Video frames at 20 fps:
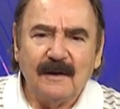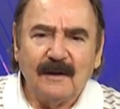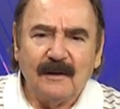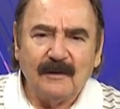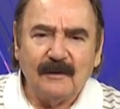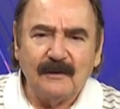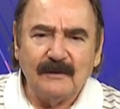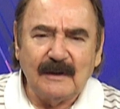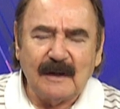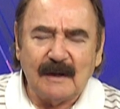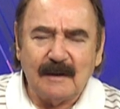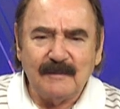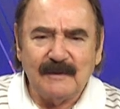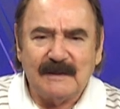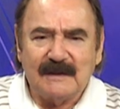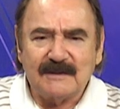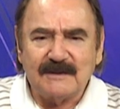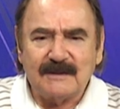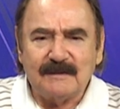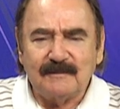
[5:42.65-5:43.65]
Onlara
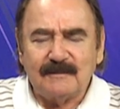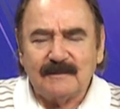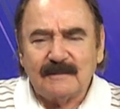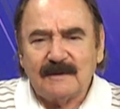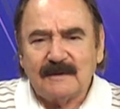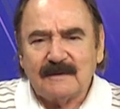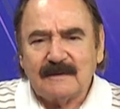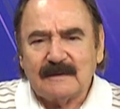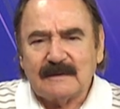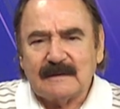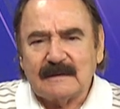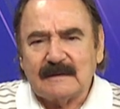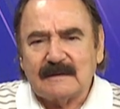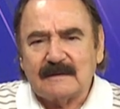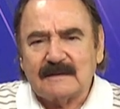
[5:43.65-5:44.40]
bilişim e,